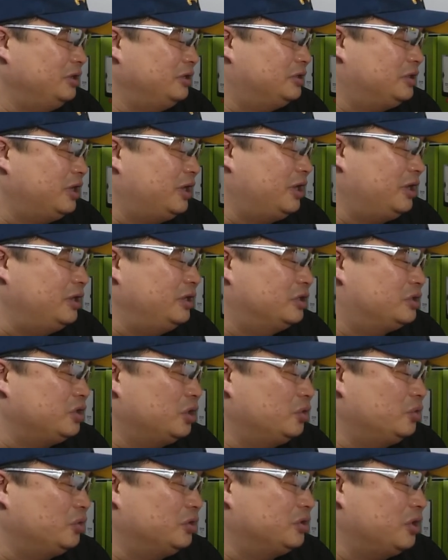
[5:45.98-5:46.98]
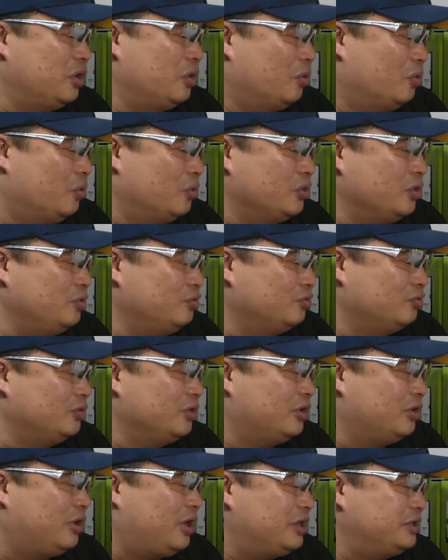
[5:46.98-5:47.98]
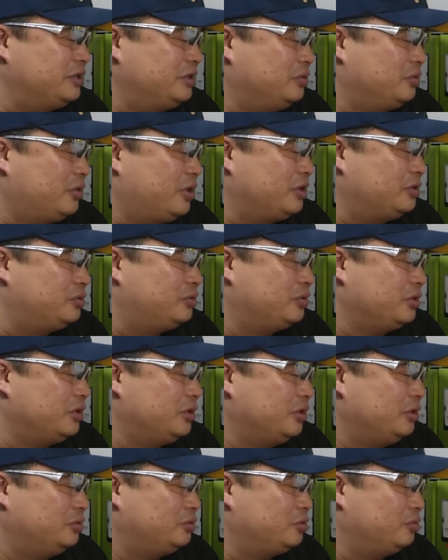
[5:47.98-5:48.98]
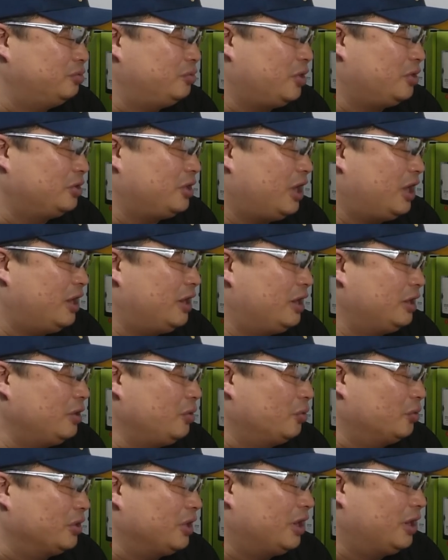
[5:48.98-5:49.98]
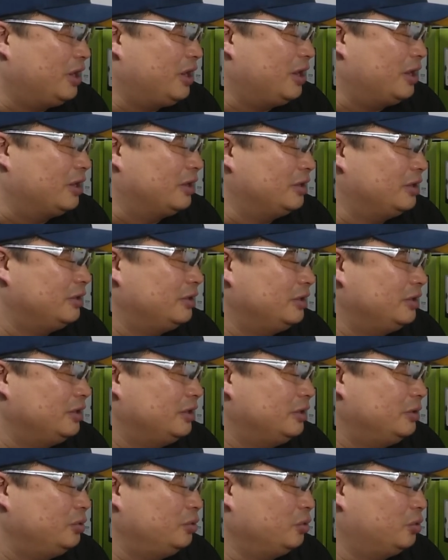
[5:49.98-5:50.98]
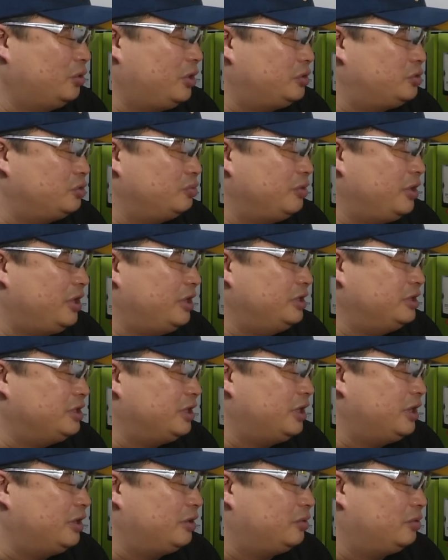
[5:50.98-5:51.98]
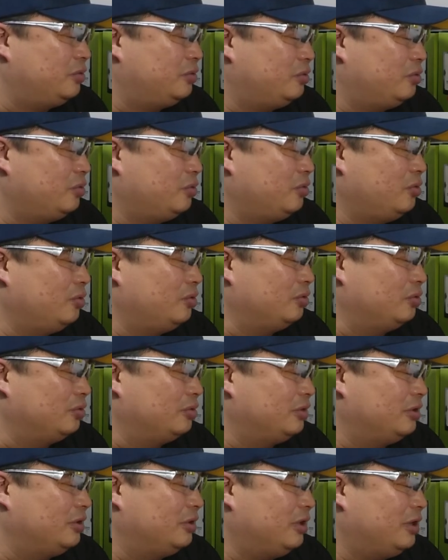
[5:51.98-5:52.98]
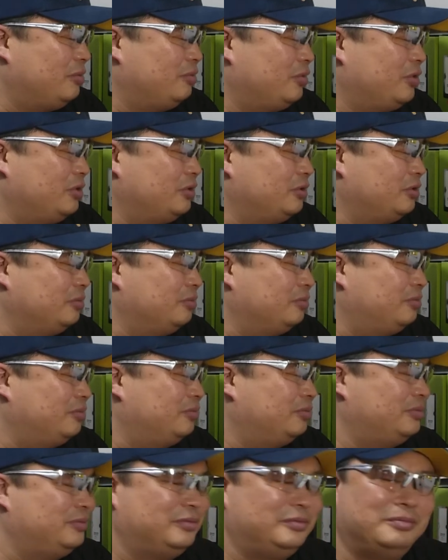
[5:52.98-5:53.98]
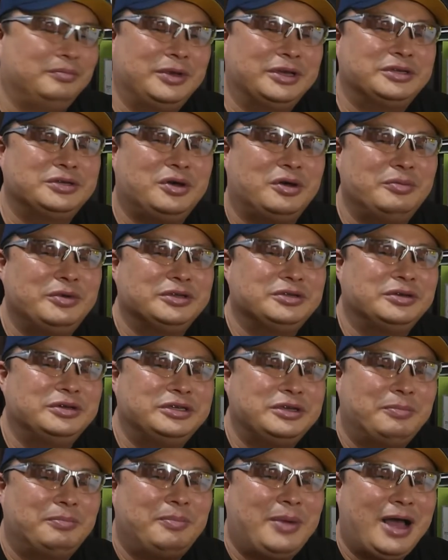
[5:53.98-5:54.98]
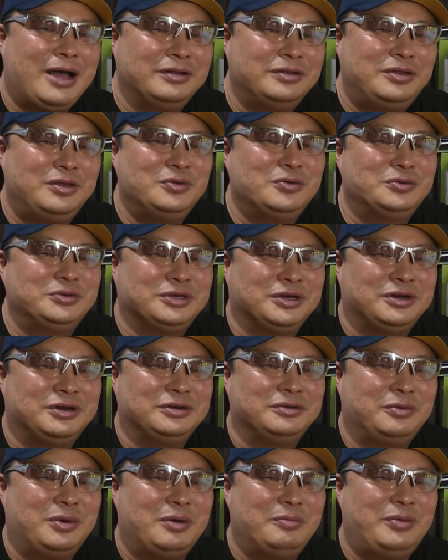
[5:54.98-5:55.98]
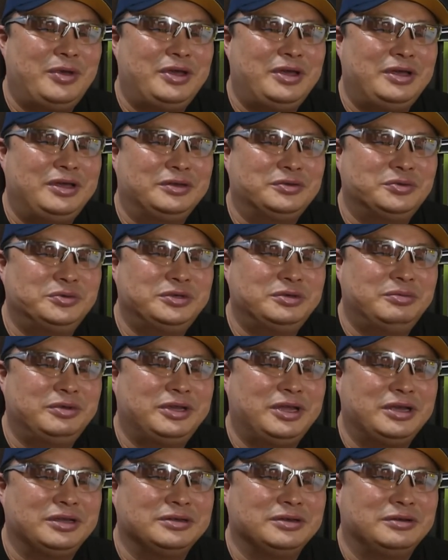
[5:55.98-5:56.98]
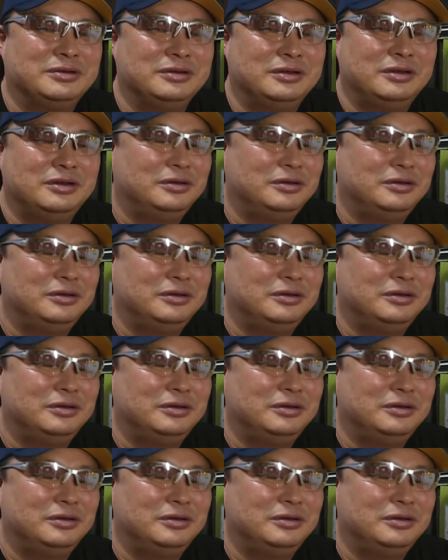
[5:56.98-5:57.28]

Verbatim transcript: 이제 이천오 년, 육 년까지도 이렇게 좀 평탄하게 오다가 이때쯤에 이제 또 한번 매스컴에서 이제 빵 띄우죠. 화폐 수집에 대해서.